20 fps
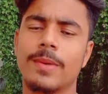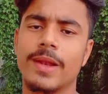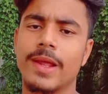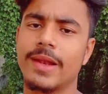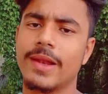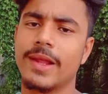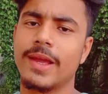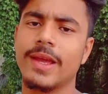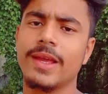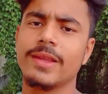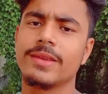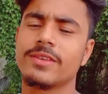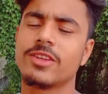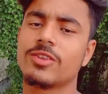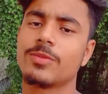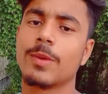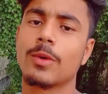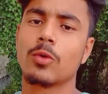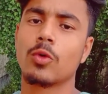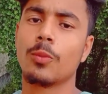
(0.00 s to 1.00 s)
बनाना है
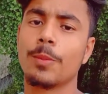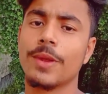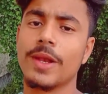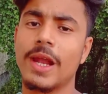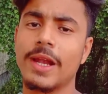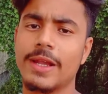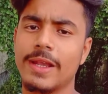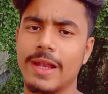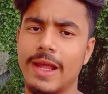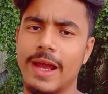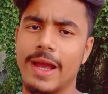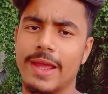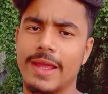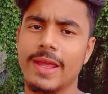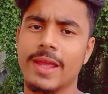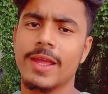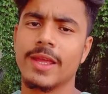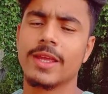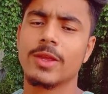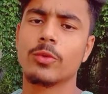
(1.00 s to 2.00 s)
जिसपे कॉपी कॉपीराइट ना आए
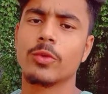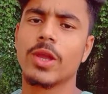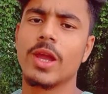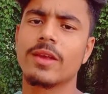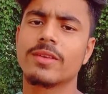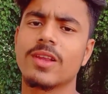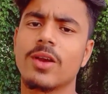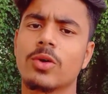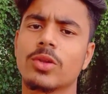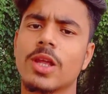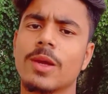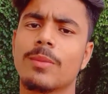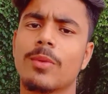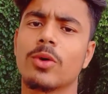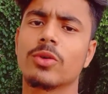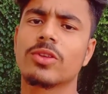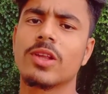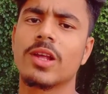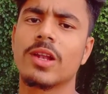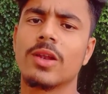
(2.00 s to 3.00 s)
क्योंकि ऐसा होता है
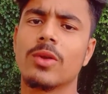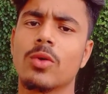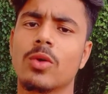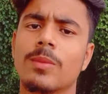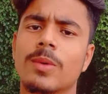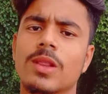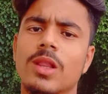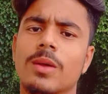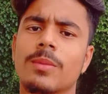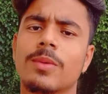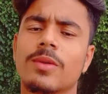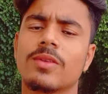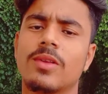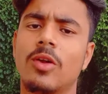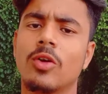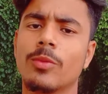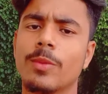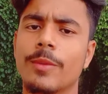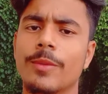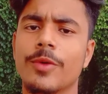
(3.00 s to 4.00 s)
बहुत सारे लोग मतलब
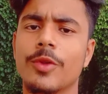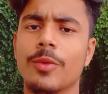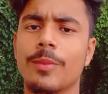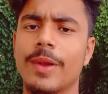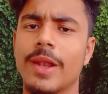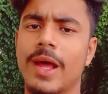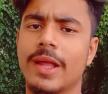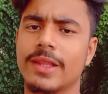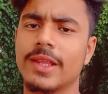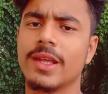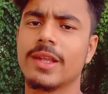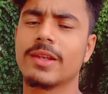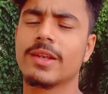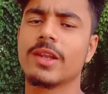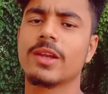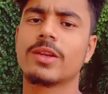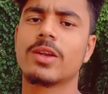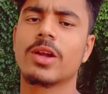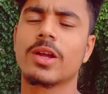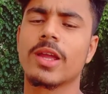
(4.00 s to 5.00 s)
साउंड पे वीडियो बनाते हैं
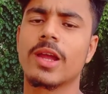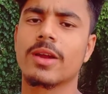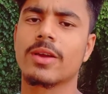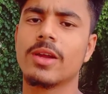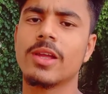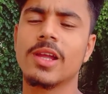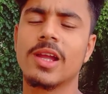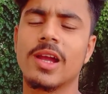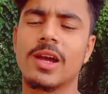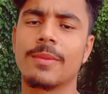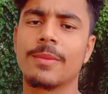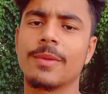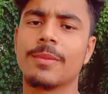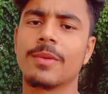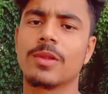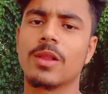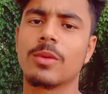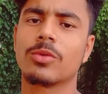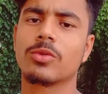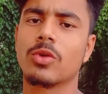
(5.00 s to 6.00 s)
टिकटॉक या कहीं का भी
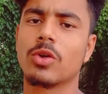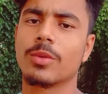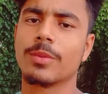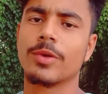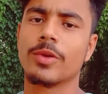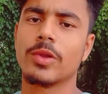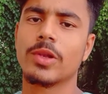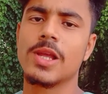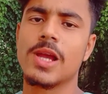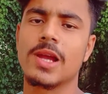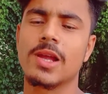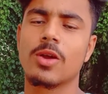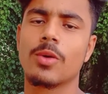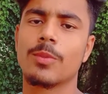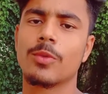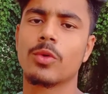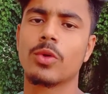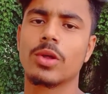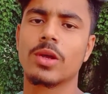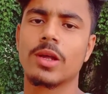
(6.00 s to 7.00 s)
मतलब शॉर्ट वीडियो लिया के
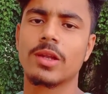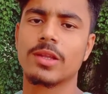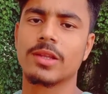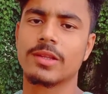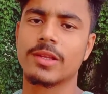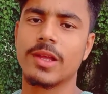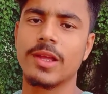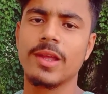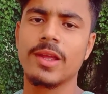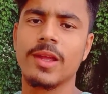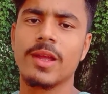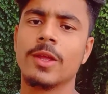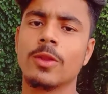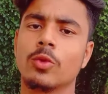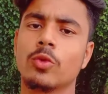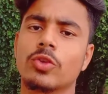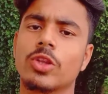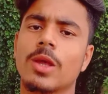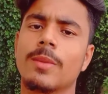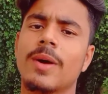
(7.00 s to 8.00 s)
अपलोड कर देते हैं
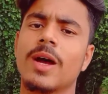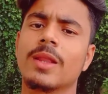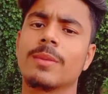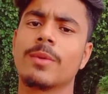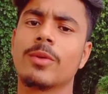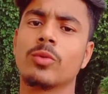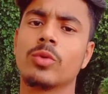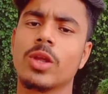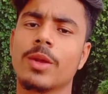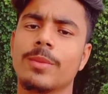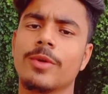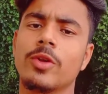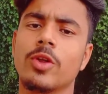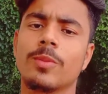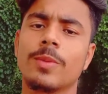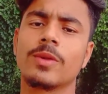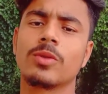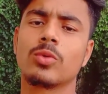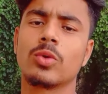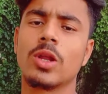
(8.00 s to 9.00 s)
उसके बाद में उनके वीडियो
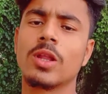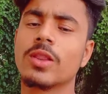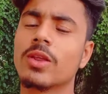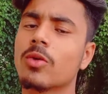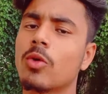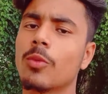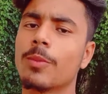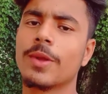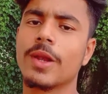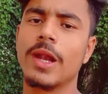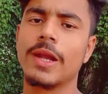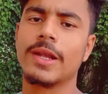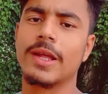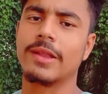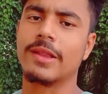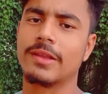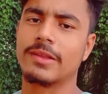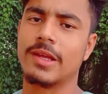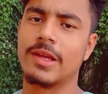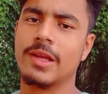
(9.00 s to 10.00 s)
पे तुरंत कॉपीराइट आ
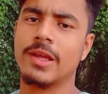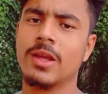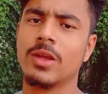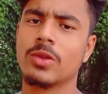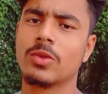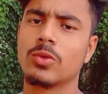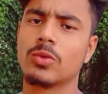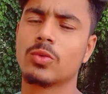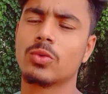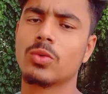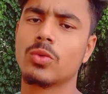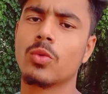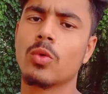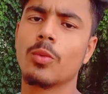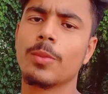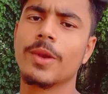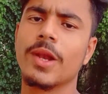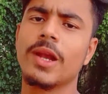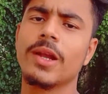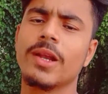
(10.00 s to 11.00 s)
जाता है तो
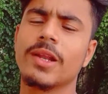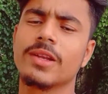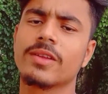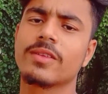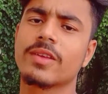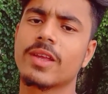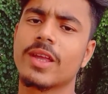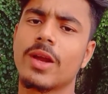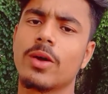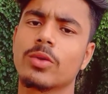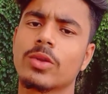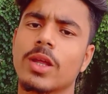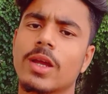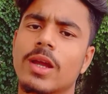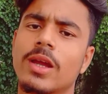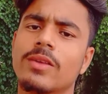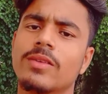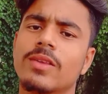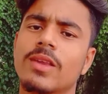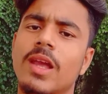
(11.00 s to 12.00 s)
कॉपीराइट आने से क्या होता
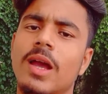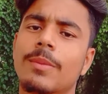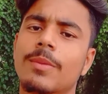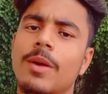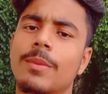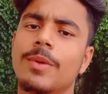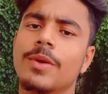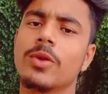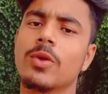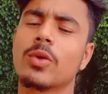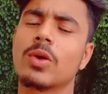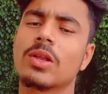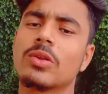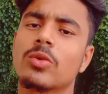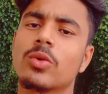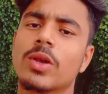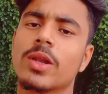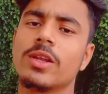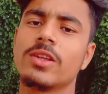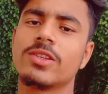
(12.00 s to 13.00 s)
है इसकी आपका वीडियो का
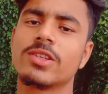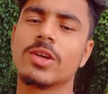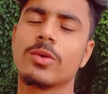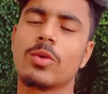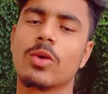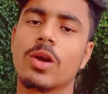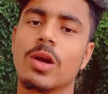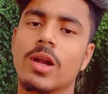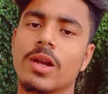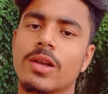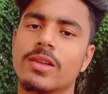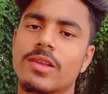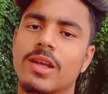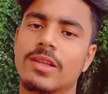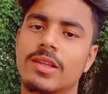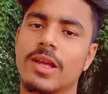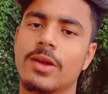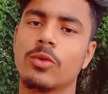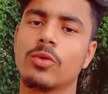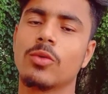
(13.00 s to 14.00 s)
जो रीच है वो घट
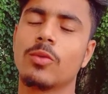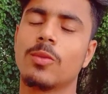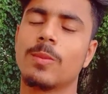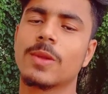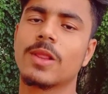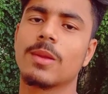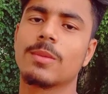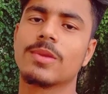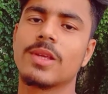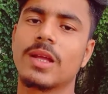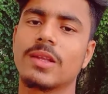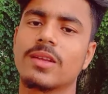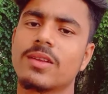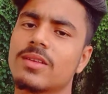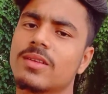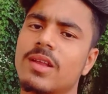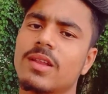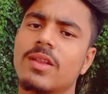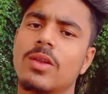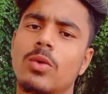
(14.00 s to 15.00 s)
जाता है वो मतलब ज़्यादा
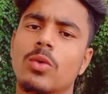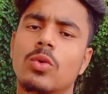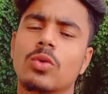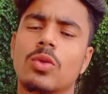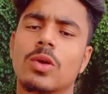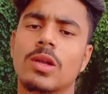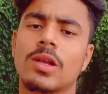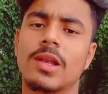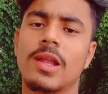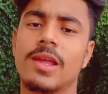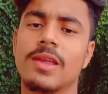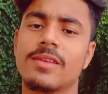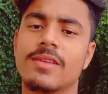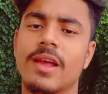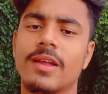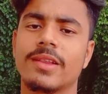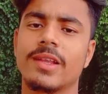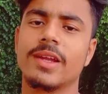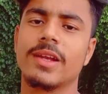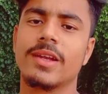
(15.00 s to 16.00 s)
से ज़्यादा लोगों तक तो नहीं
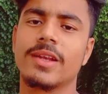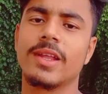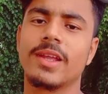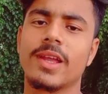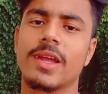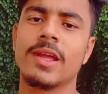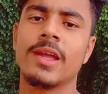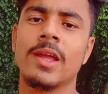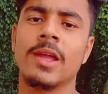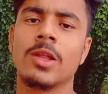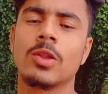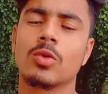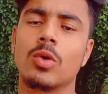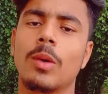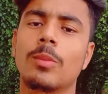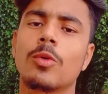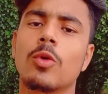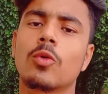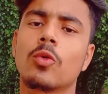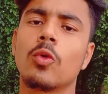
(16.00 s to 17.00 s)
जाता है ठीक है तो
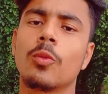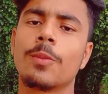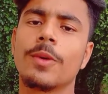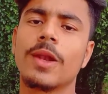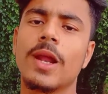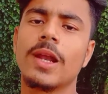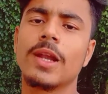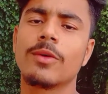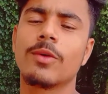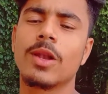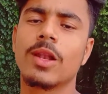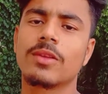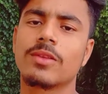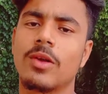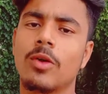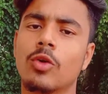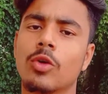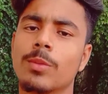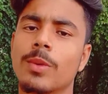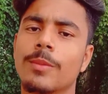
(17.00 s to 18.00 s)
आपको कॉपी वाला
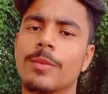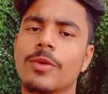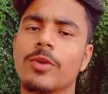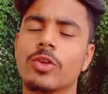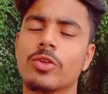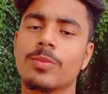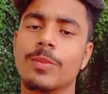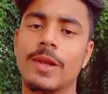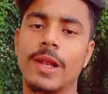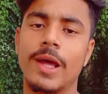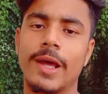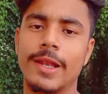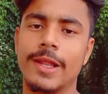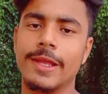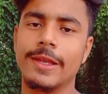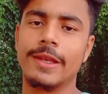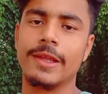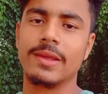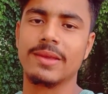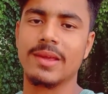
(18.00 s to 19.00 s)
साउंड पर वीडियोज़ बनाना
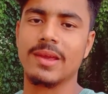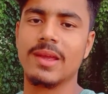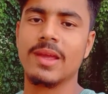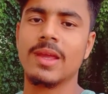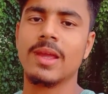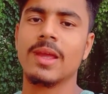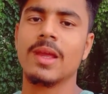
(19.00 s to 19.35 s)
ही नहीं है